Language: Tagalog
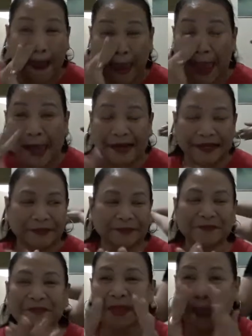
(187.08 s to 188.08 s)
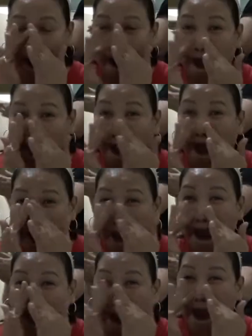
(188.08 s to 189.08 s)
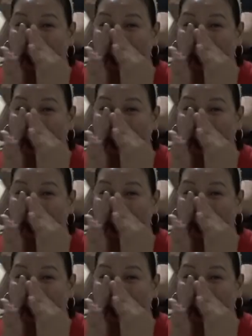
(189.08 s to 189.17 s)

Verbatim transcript: Hindi, hindi pa tumabot ng 5 real